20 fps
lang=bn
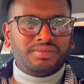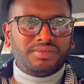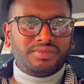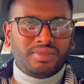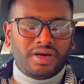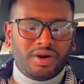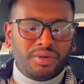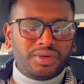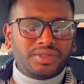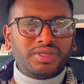
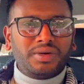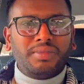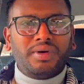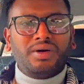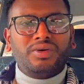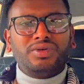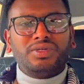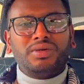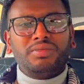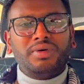ভালোবাসার
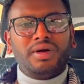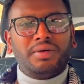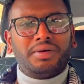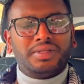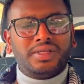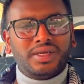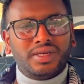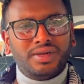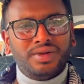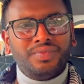মানুষ এবং
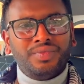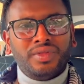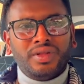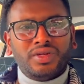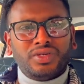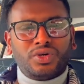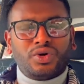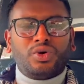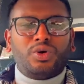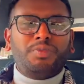আমাদের
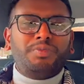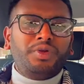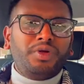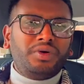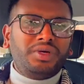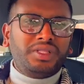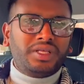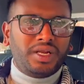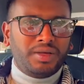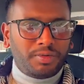সকল প্রিয়
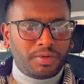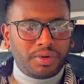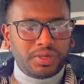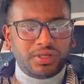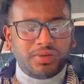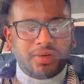ইতালি প্রবাসী